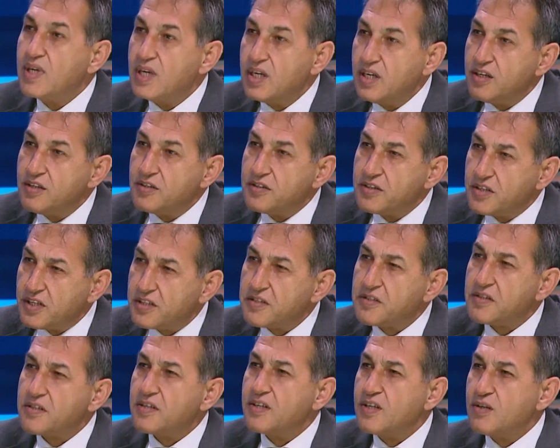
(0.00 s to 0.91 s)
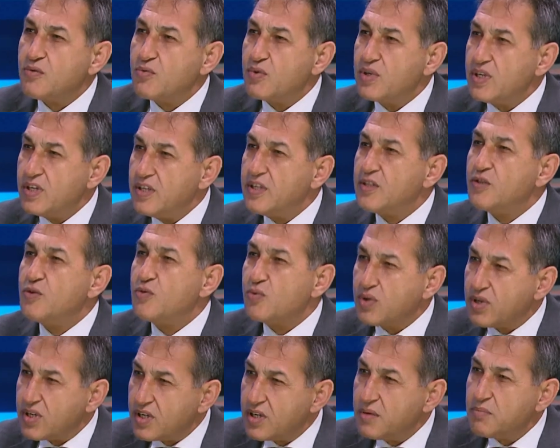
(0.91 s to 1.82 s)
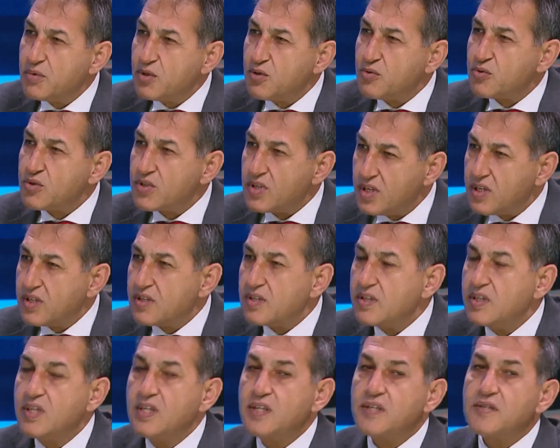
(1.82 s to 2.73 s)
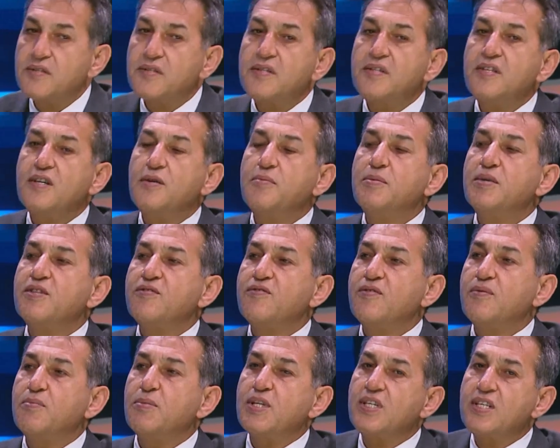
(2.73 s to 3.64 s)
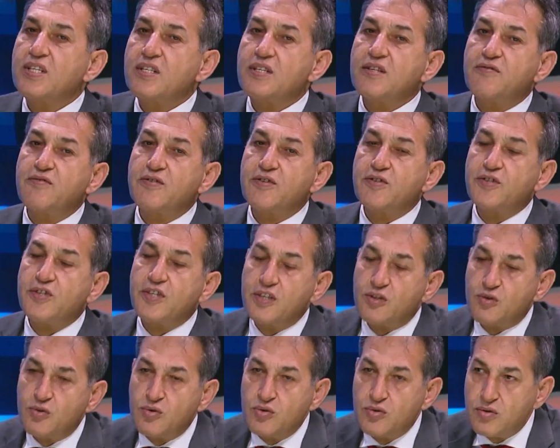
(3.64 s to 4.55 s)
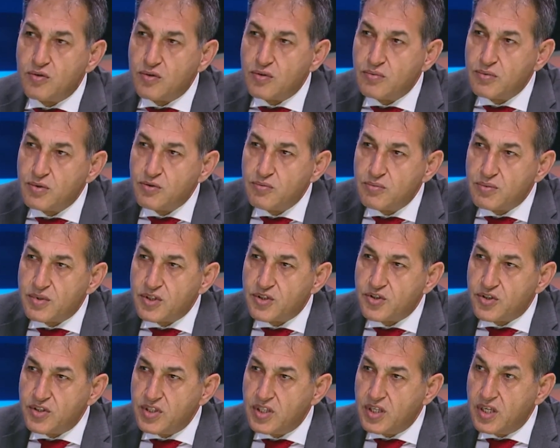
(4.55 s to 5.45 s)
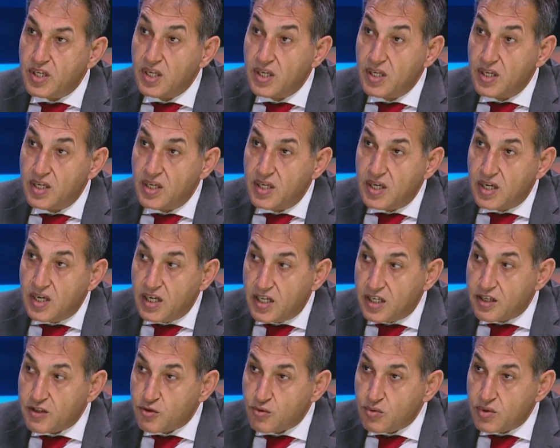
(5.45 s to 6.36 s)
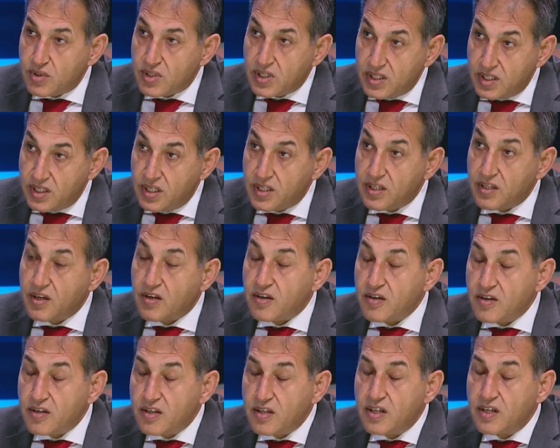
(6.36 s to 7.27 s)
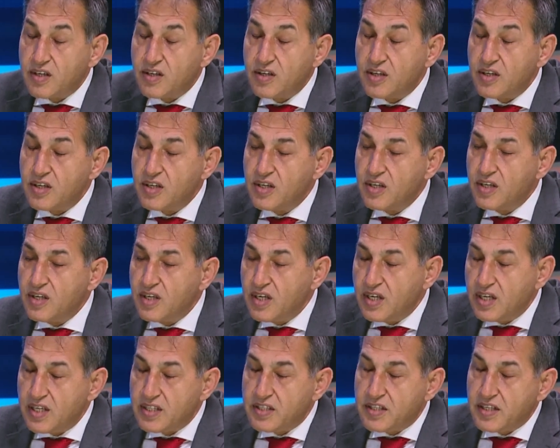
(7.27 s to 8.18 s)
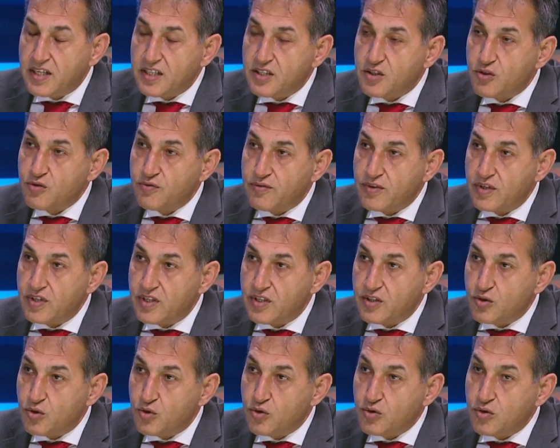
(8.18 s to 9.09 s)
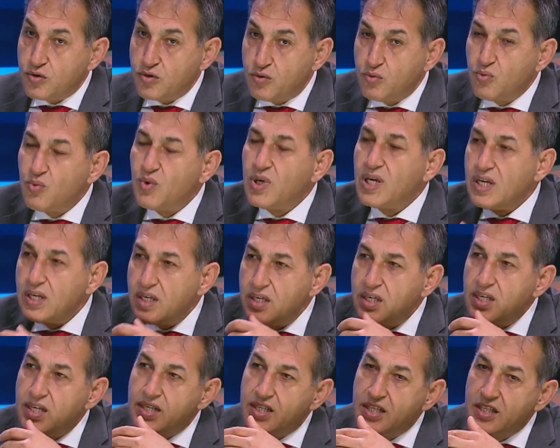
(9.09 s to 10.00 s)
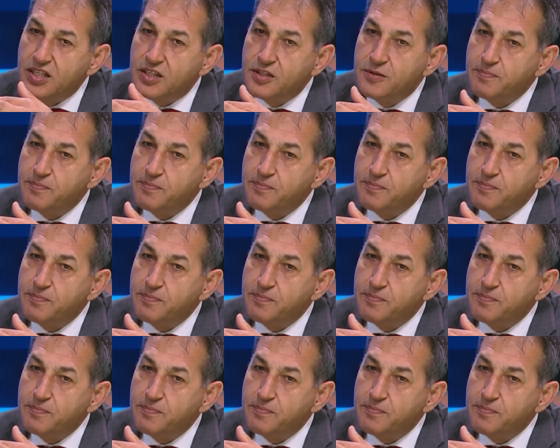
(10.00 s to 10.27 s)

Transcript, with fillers: الناصرة واللد والرملة وصار صدامات في المناطق فشعروا أنه بدهم تشكيل حرس وطني هذا القرار التعسف الذي اتخذ ولكن